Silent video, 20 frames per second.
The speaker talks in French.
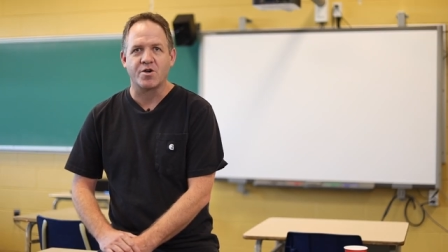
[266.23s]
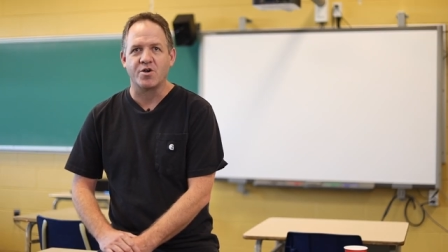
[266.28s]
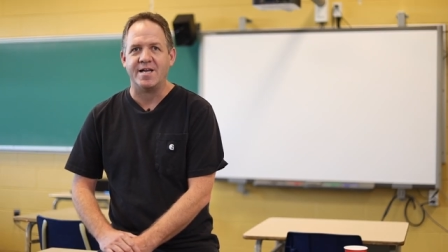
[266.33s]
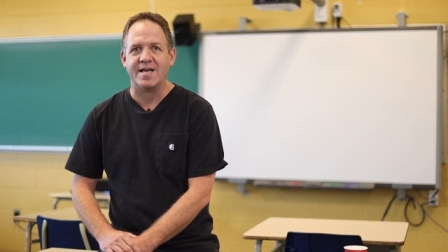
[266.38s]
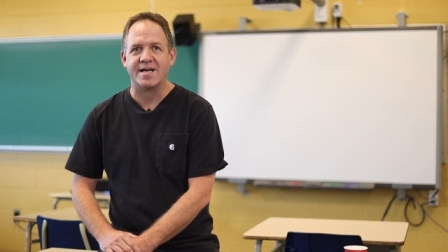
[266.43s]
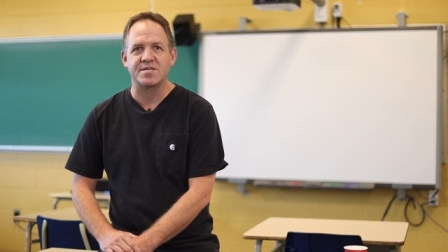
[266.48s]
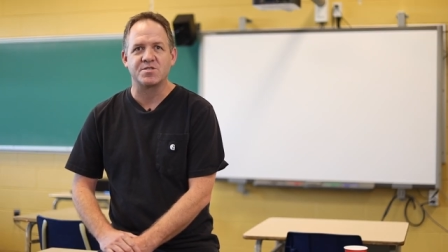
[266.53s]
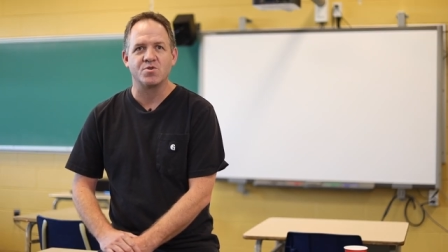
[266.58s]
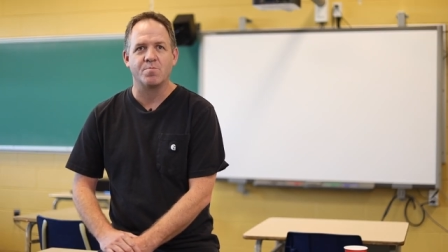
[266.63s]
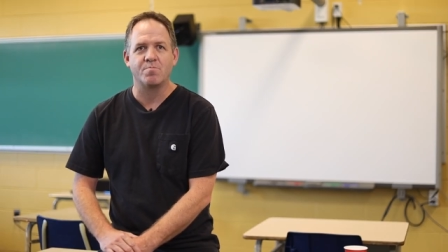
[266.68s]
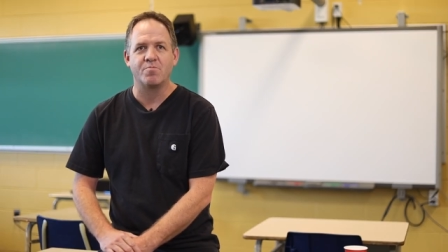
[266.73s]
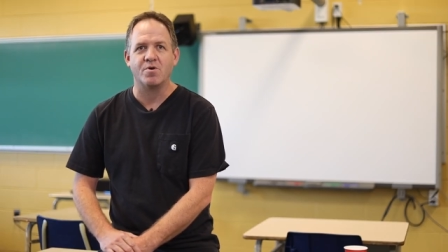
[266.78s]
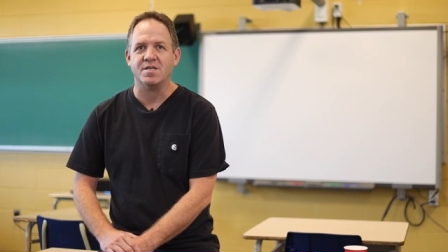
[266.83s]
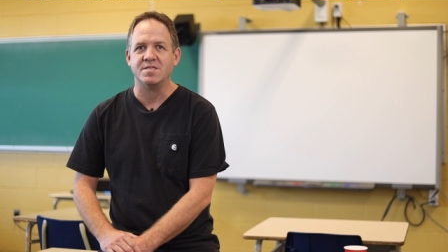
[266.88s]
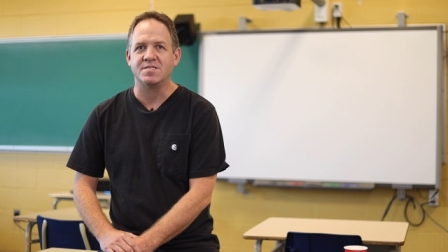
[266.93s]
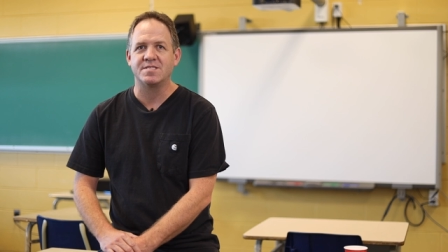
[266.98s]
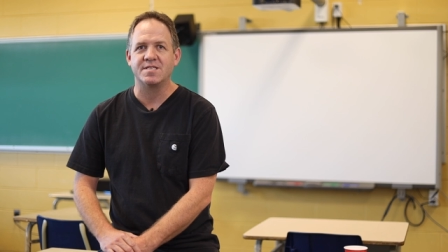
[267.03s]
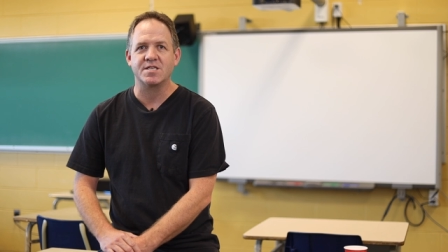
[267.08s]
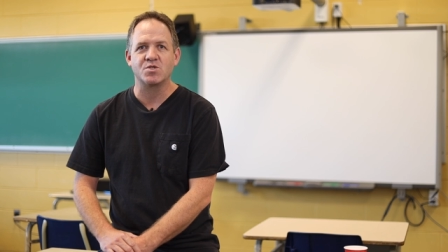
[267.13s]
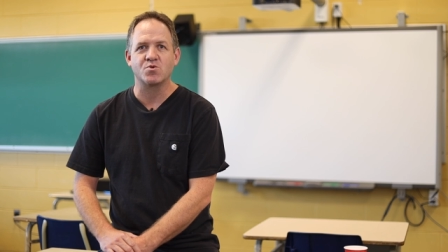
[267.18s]
que l'action
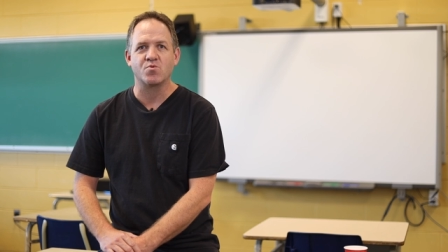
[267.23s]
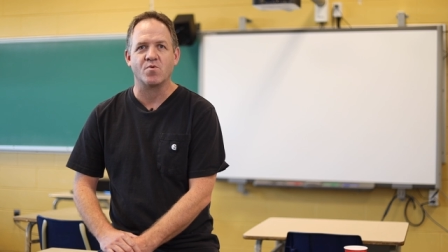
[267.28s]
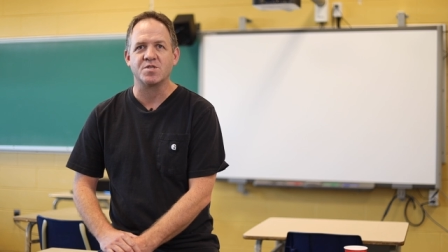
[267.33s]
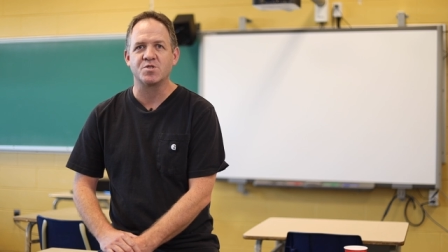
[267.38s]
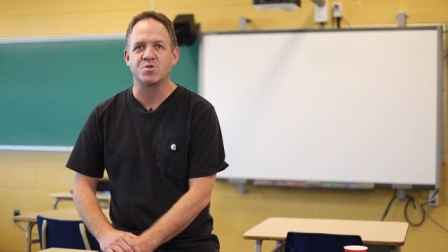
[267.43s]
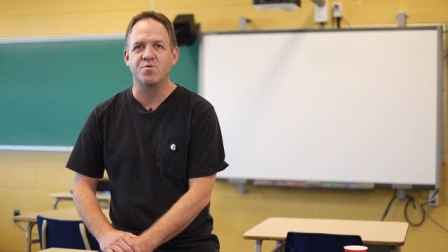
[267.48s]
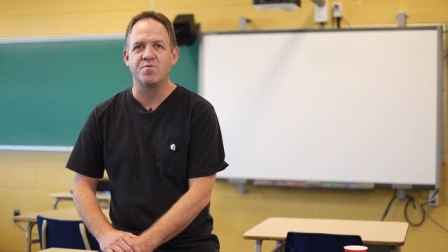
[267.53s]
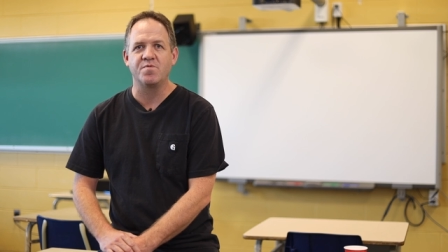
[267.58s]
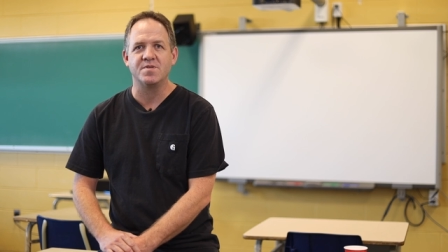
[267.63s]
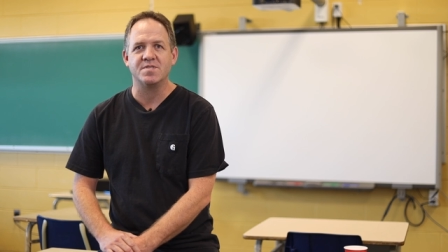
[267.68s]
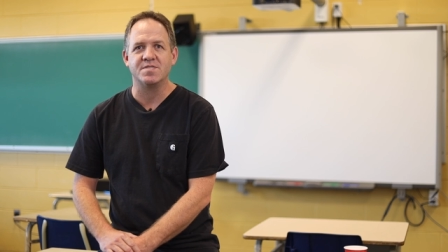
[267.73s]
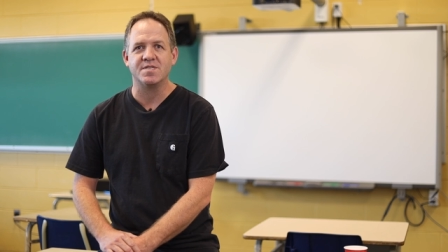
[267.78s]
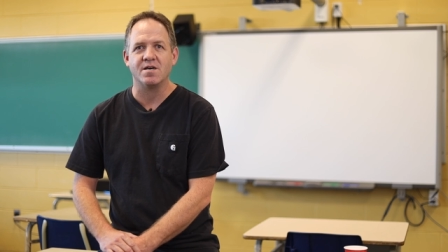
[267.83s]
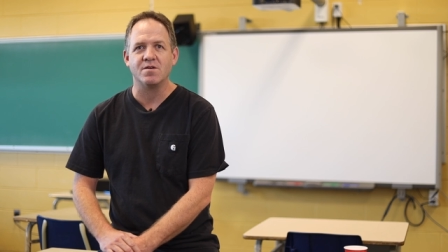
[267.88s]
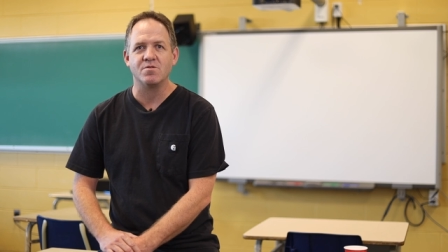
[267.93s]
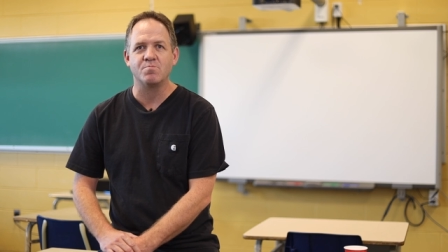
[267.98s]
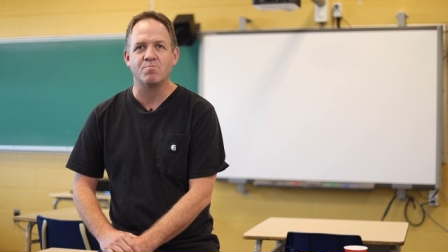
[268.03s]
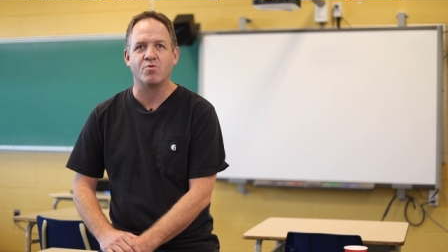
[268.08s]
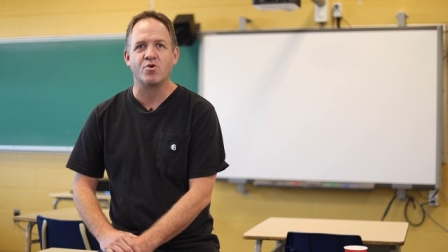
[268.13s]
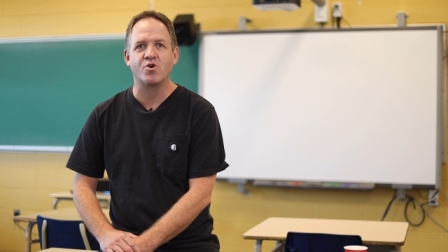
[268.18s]
politique soit
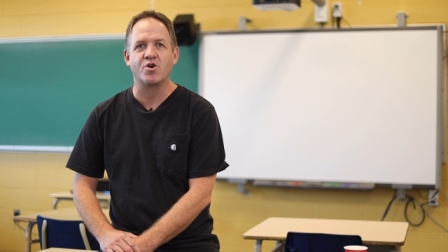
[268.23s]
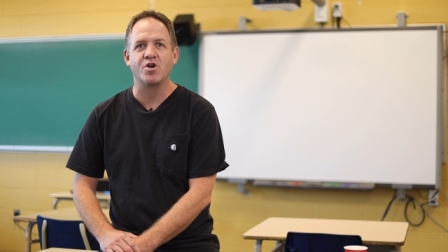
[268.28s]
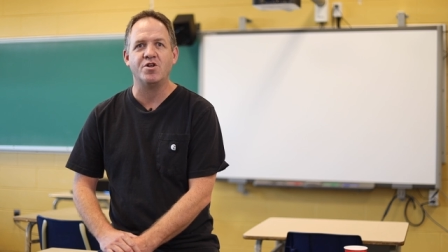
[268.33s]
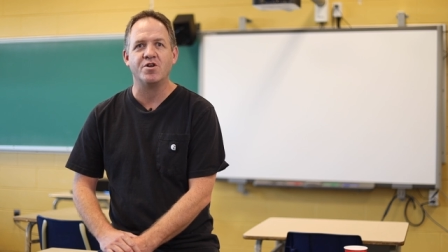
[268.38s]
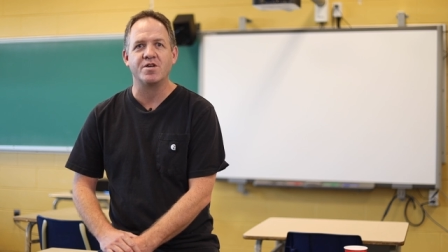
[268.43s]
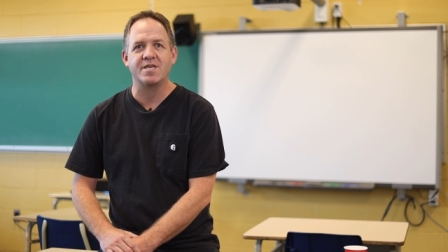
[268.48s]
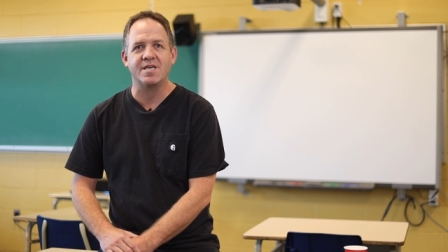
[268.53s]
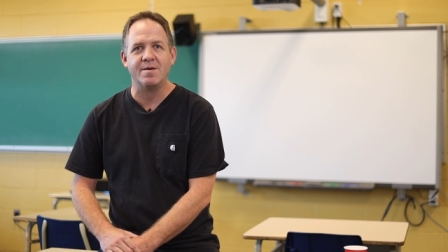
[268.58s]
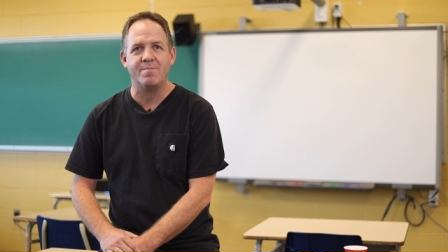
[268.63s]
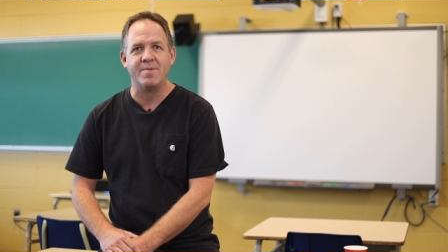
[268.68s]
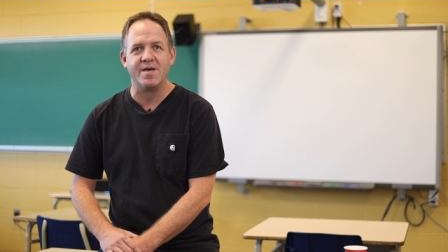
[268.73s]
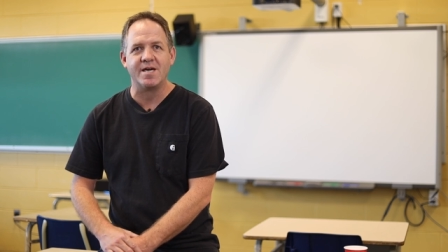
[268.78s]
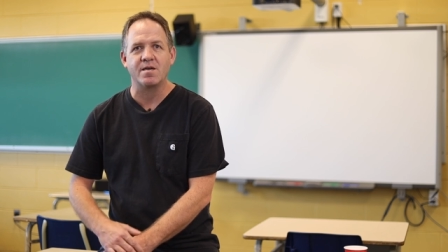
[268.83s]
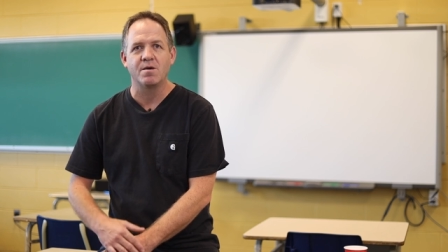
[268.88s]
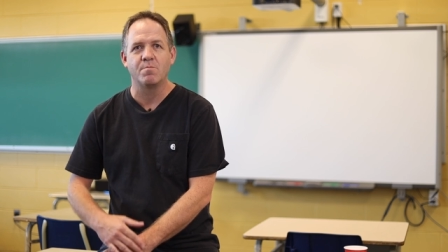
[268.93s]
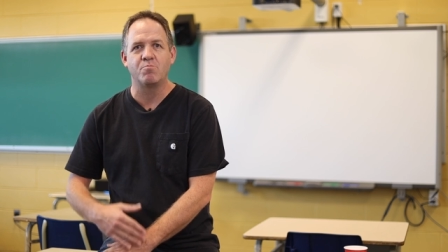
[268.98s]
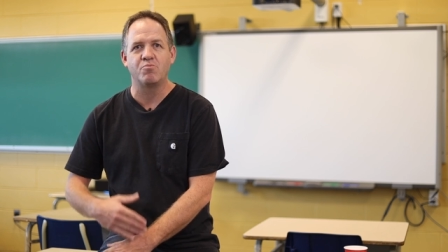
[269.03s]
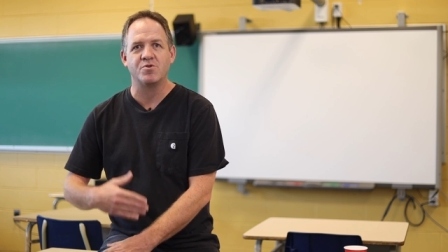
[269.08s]
suffisante pour que le Québec